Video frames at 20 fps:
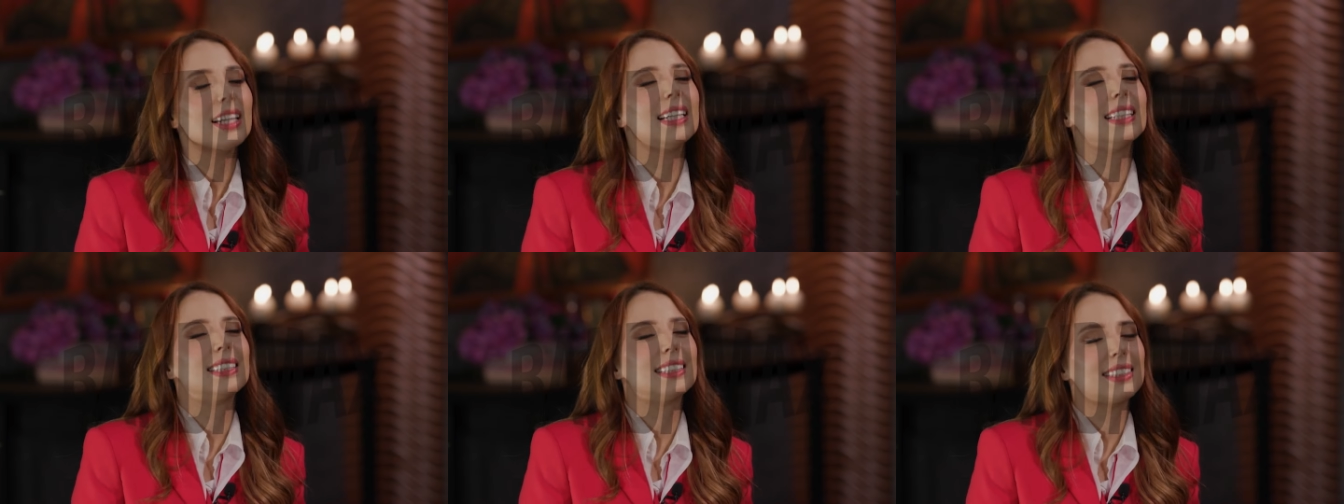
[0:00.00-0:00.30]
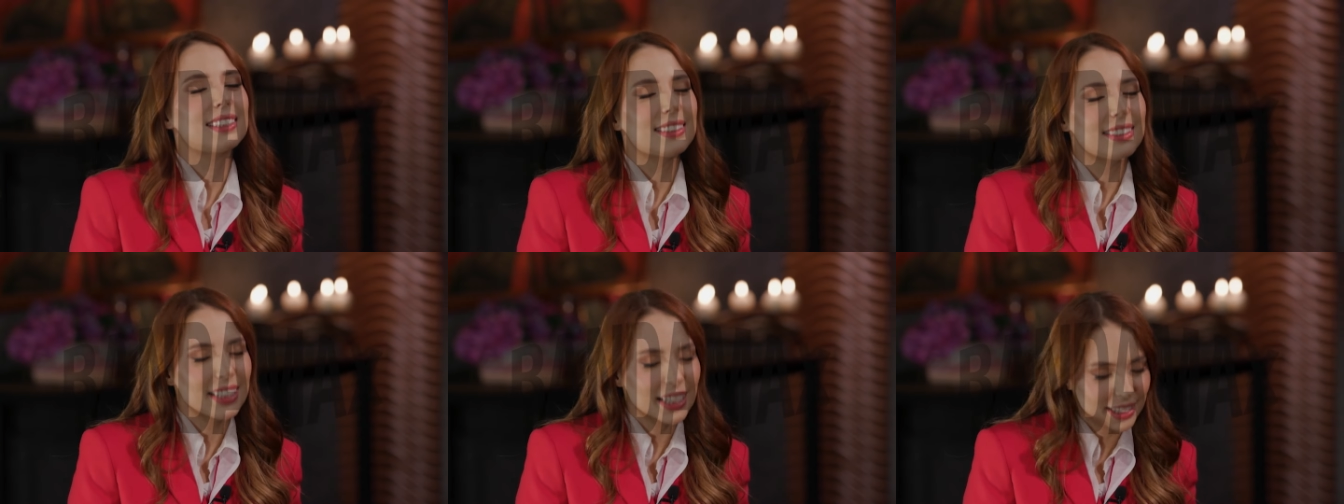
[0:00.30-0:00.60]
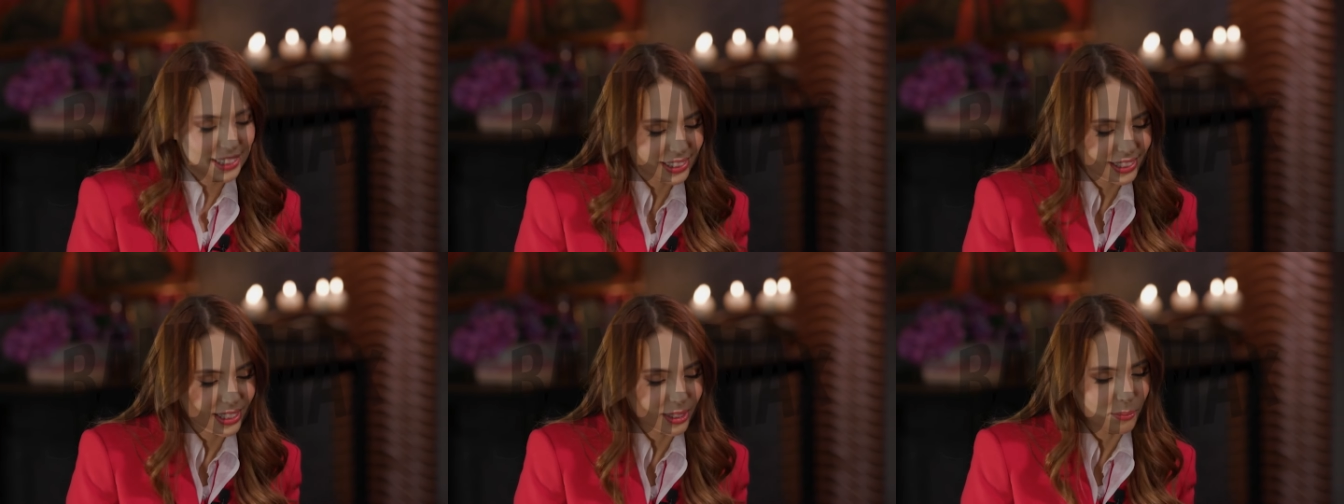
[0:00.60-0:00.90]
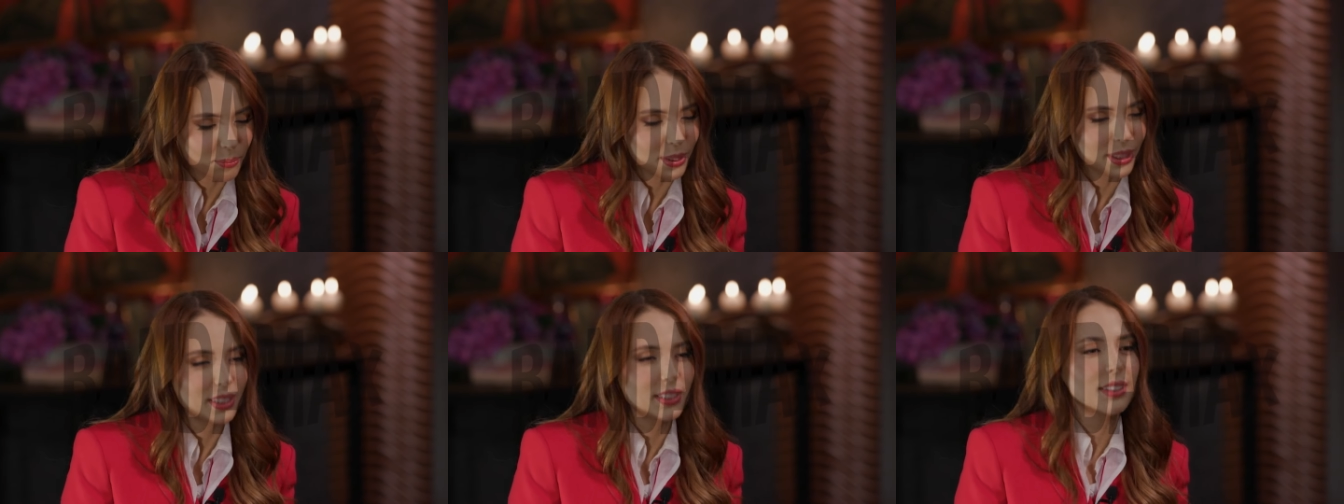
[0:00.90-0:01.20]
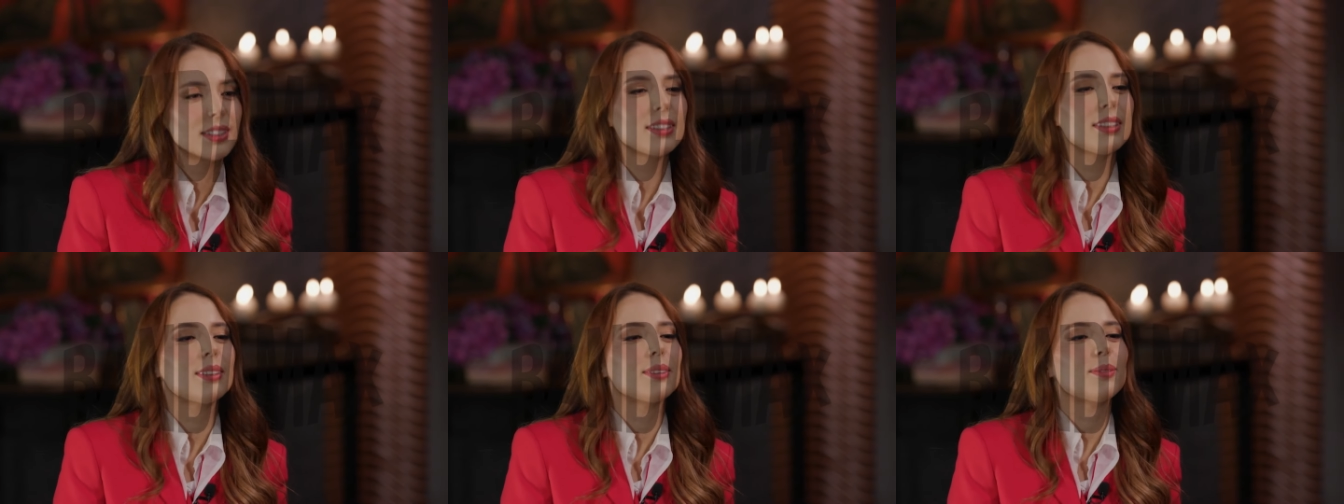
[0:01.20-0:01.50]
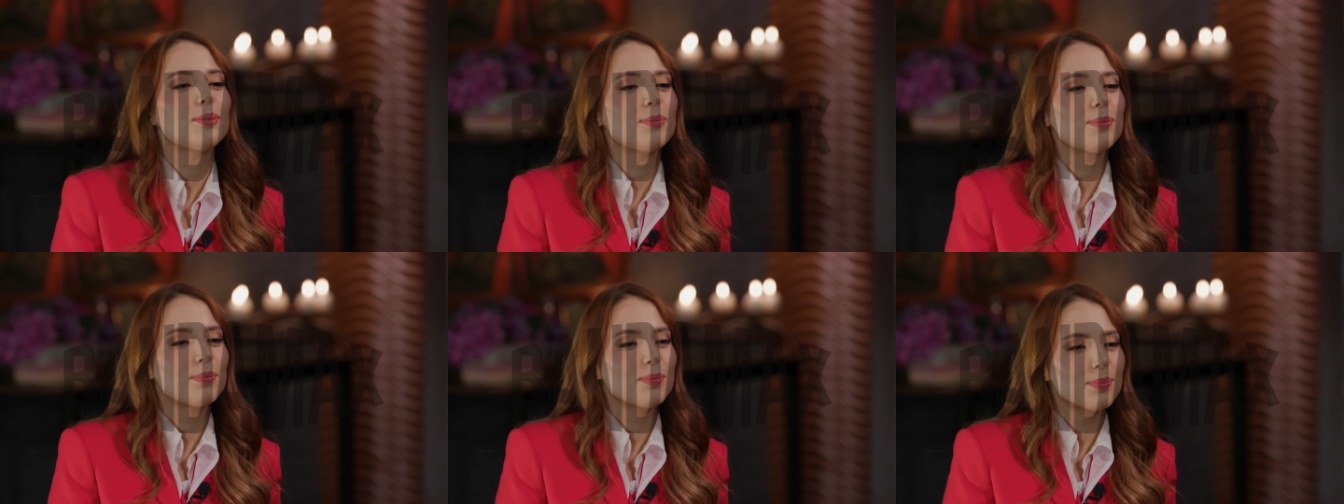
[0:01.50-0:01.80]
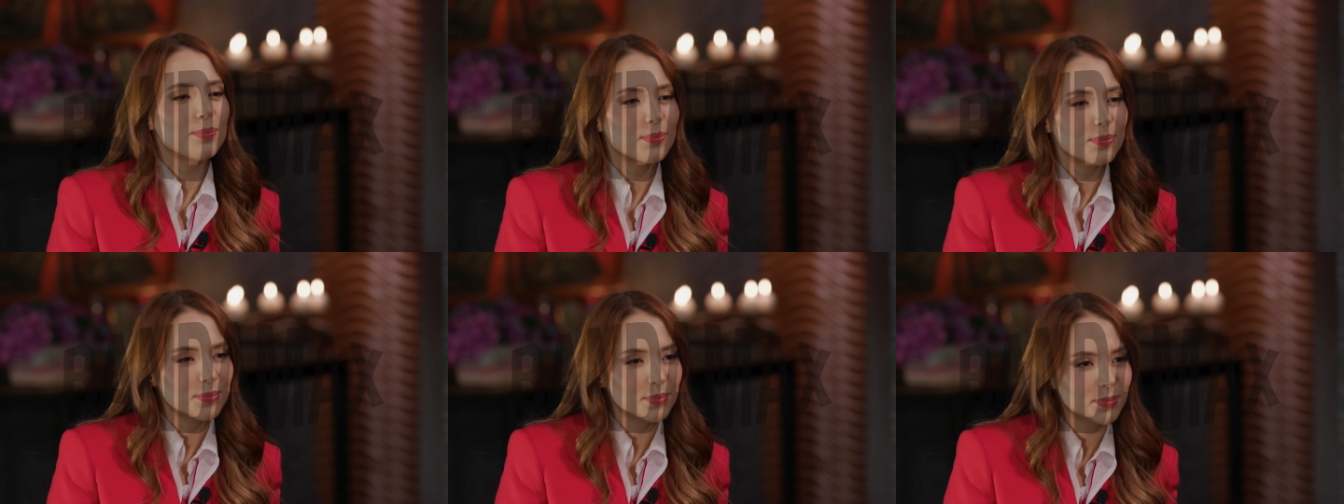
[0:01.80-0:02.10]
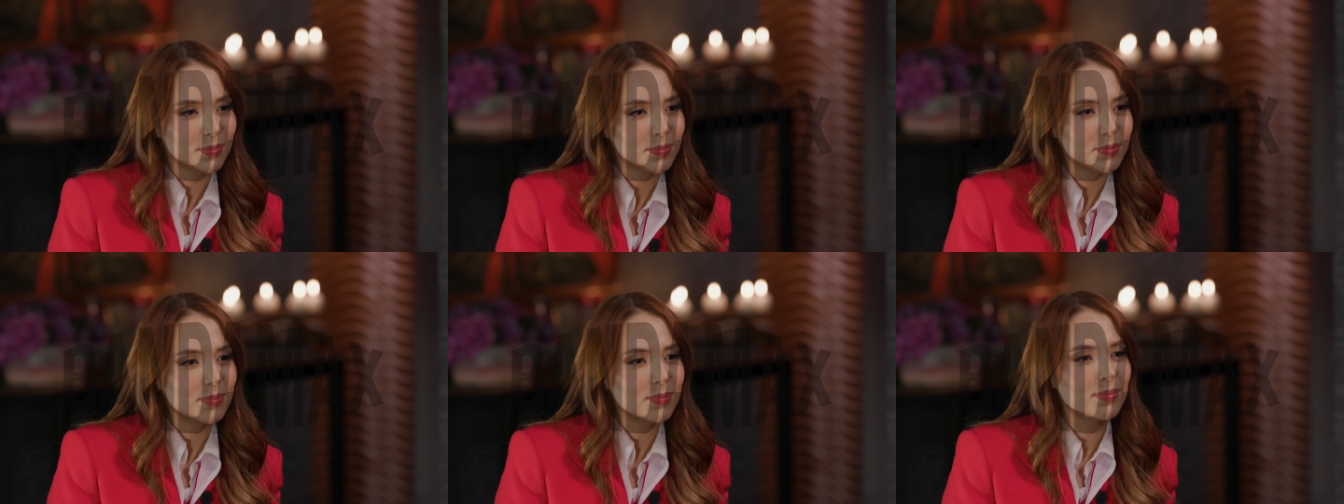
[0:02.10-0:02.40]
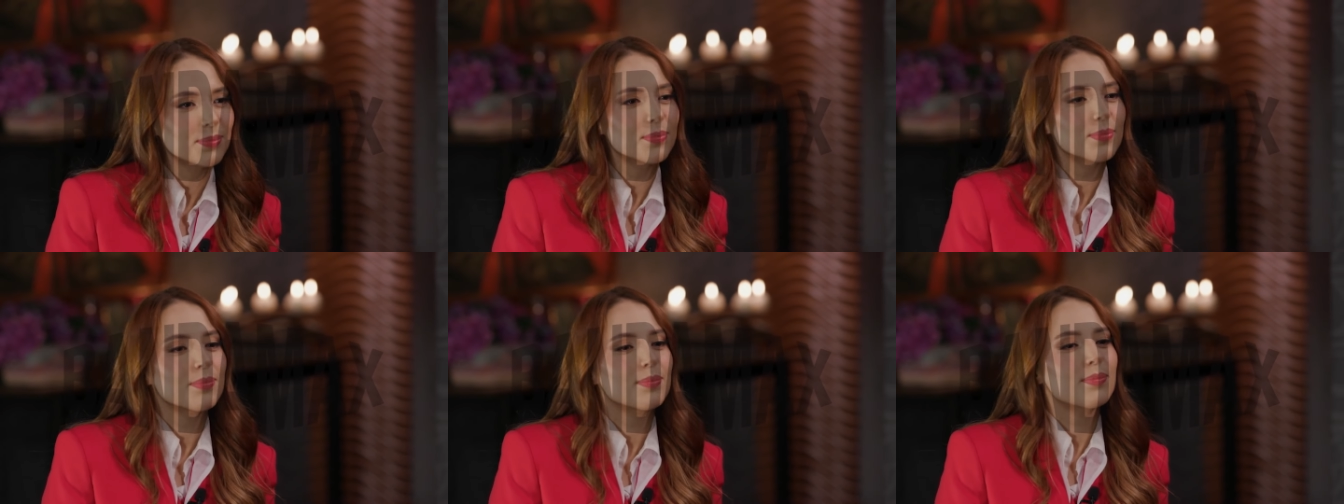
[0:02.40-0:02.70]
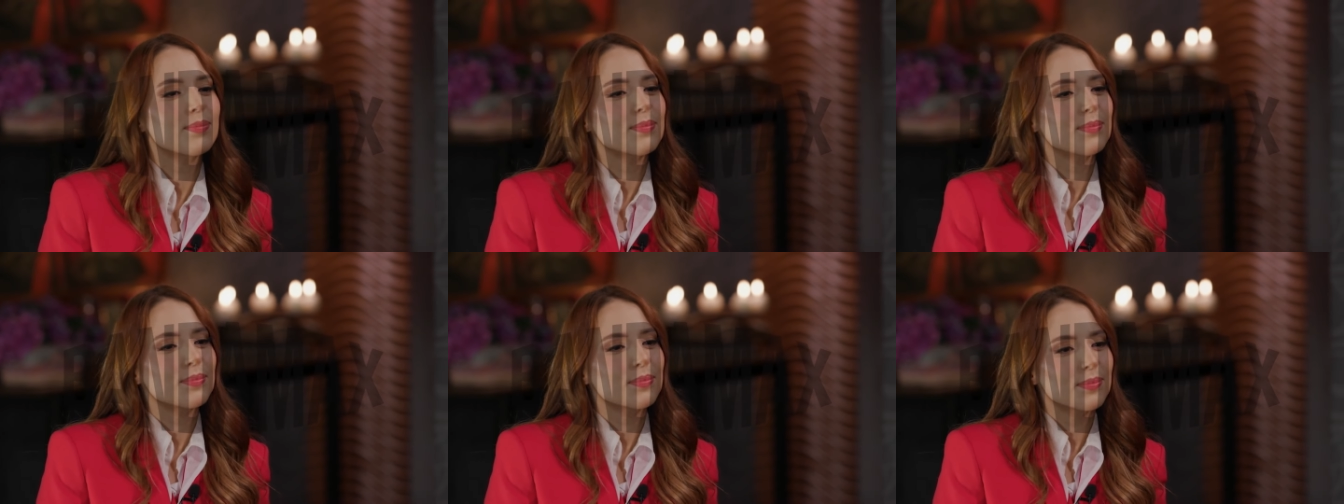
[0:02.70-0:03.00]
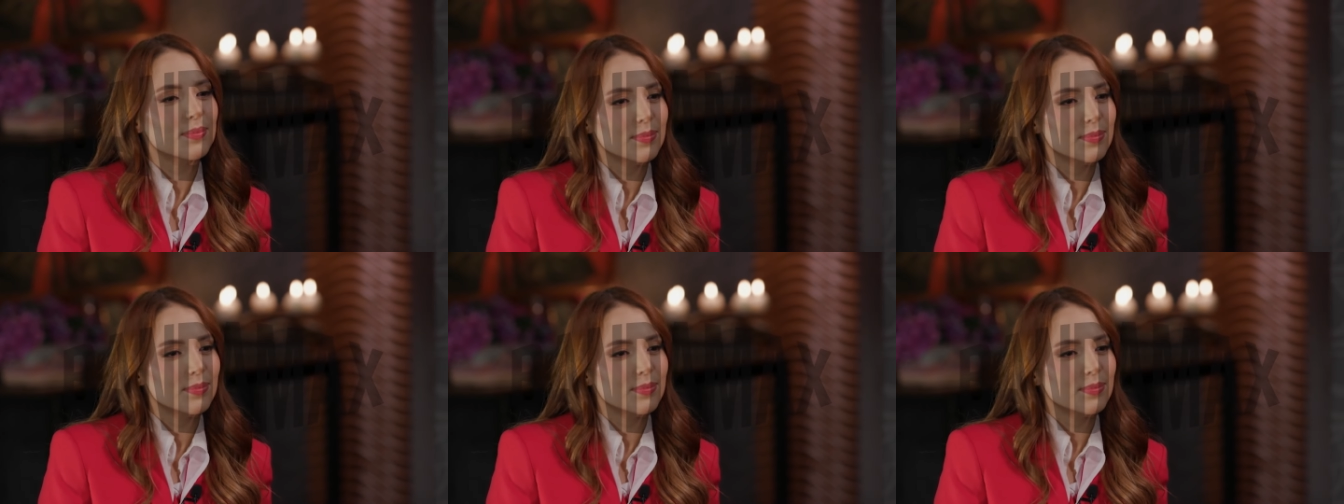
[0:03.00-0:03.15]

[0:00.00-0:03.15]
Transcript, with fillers: y en diferentes formas. Y ahorita, bueno, pues hablamos de un